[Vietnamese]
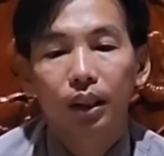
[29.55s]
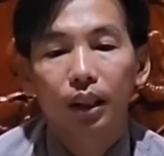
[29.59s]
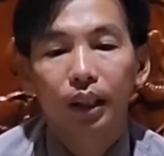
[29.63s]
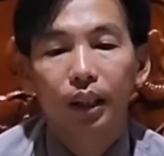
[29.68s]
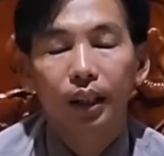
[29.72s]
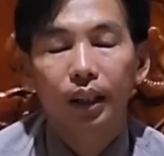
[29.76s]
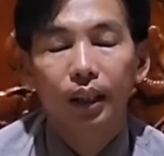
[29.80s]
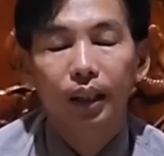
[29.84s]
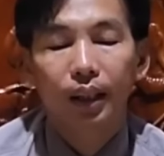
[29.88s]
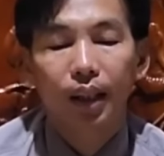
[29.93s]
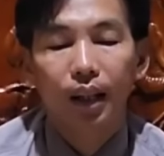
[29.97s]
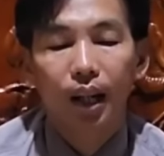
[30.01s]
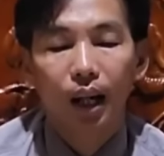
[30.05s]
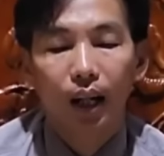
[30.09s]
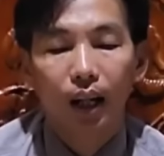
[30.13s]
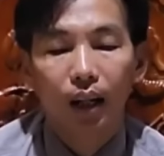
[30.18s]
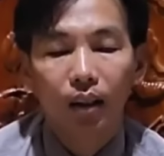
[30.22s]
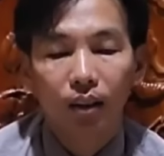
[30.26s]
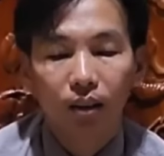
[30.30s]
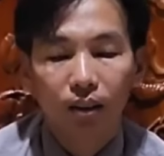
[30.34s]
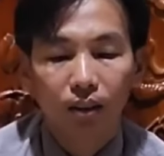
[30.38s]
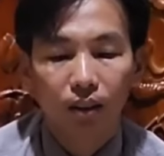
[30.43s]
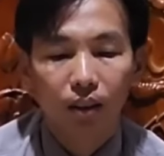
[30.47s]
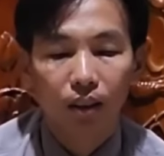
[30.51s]
thì à,
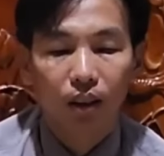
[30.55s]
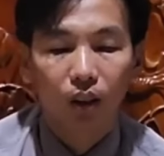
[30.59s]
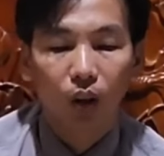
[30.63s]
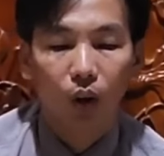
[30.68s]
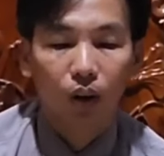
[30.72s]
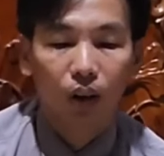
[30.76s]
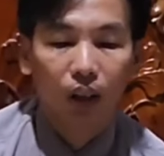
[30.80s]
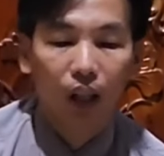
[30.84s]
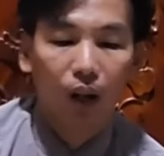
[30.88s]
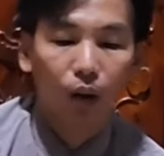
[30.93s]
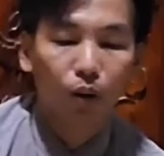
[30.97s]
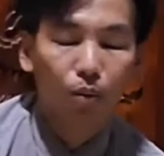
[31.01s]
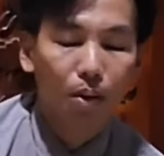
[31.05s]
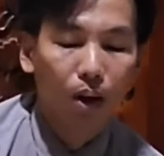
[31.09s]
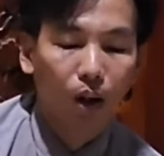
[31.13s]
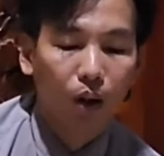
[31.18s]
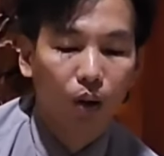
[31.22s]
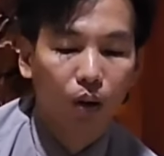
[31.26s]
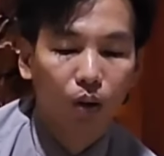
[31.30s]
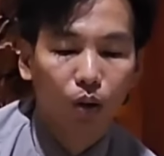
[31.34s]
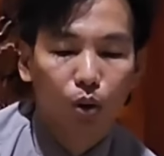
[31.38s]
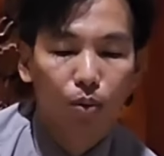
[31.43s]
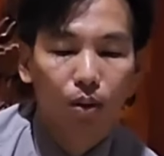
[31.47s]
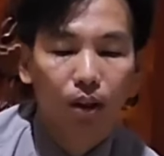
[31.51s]
kính thưa toàn thể quý bà
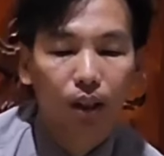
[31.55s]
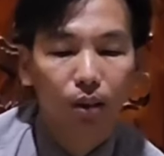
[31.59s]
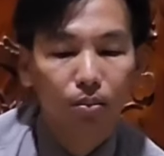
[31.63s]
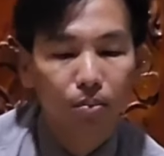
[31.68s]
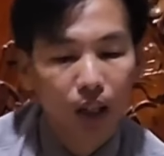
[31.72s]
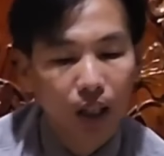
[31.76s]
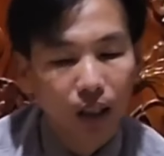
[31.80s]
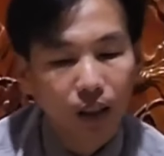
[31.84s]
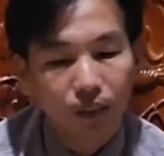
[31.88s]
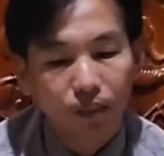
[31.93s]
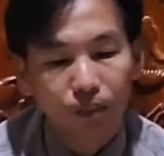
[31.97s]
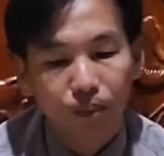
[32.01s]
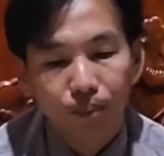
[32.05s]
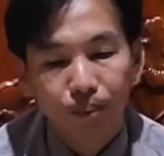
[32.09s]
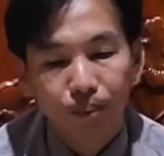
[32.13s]
con có kính mến